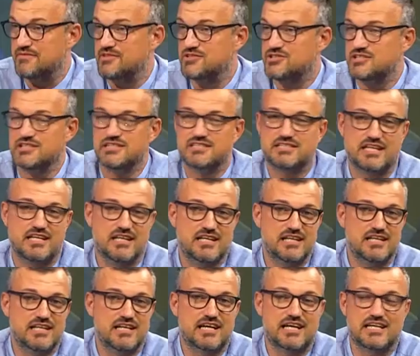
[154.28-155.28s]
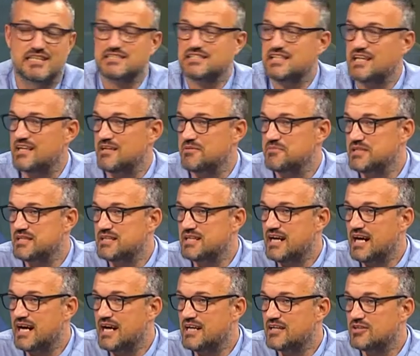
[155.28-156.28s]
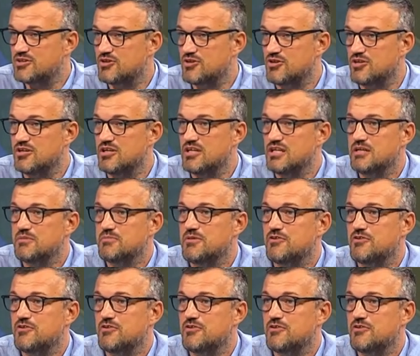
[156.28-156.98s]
a Vicenza in lirica Sara Mingardo,